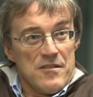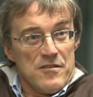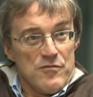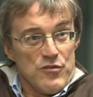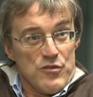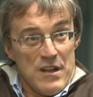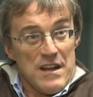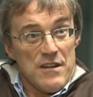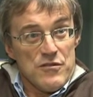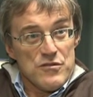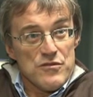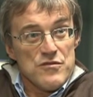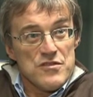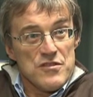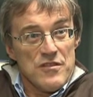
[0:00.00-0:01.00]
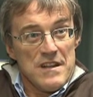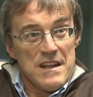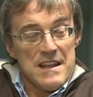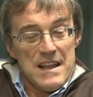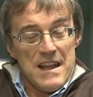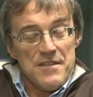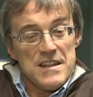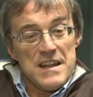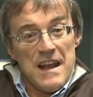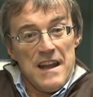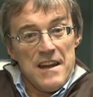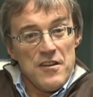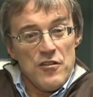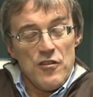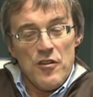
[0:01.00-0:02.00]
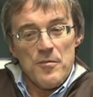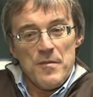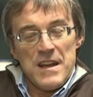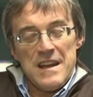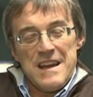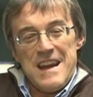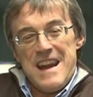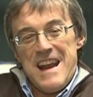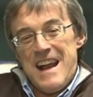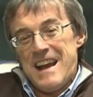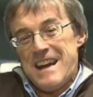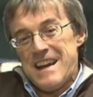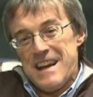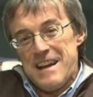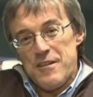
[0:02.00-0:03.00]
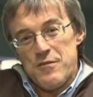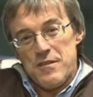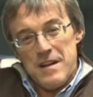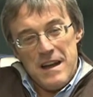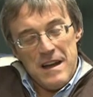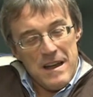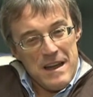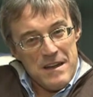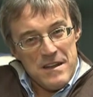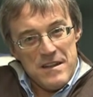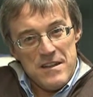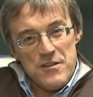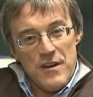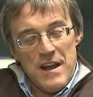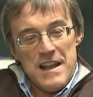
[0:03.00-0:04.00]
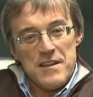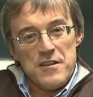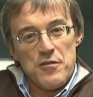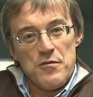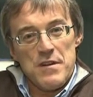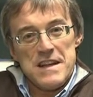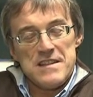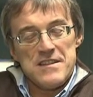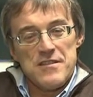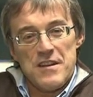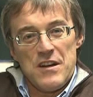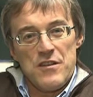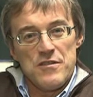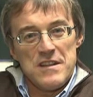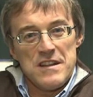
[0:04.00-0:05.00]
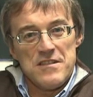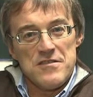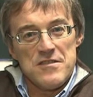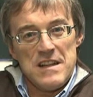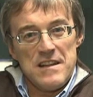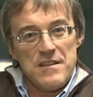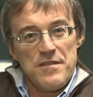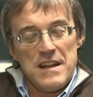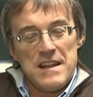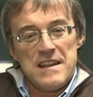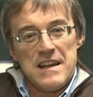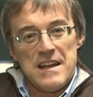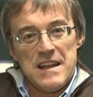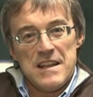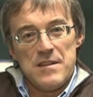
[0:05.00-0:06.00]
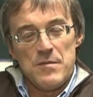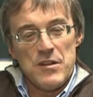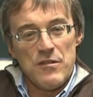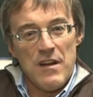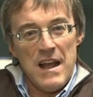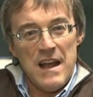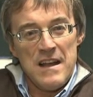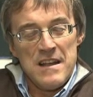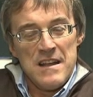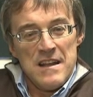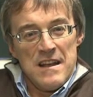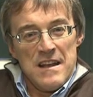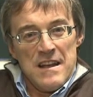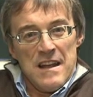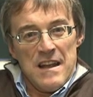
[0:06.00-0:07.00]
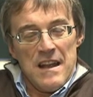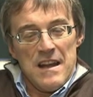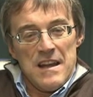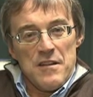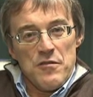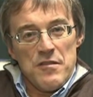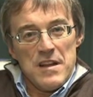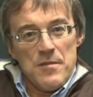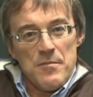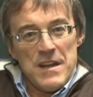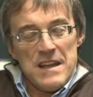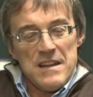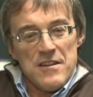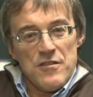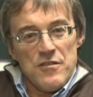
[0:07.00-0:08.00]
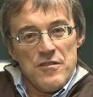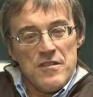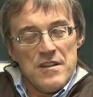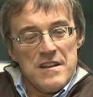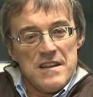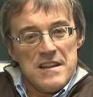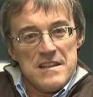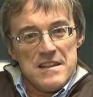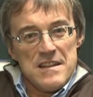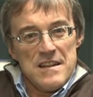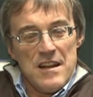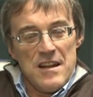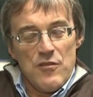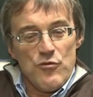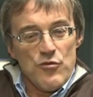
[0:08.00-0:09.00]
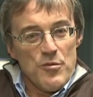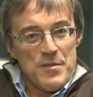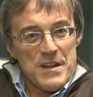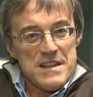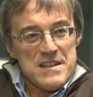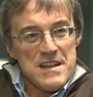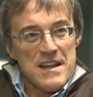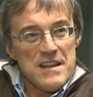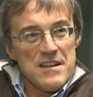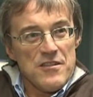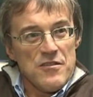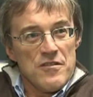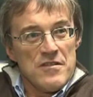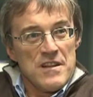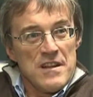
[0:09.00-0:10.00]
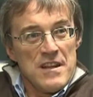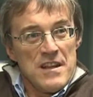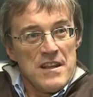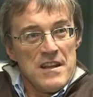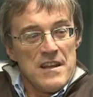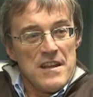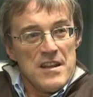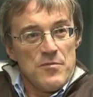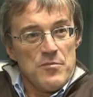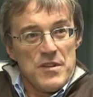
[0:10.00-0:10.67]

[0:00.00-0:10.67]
dovuta alla costruzione della TAP sarà enorme e anche eh, ignorando questo i conti che sono stati fatti è che diminuirà eh, l'inquinamento dell'1% eh, in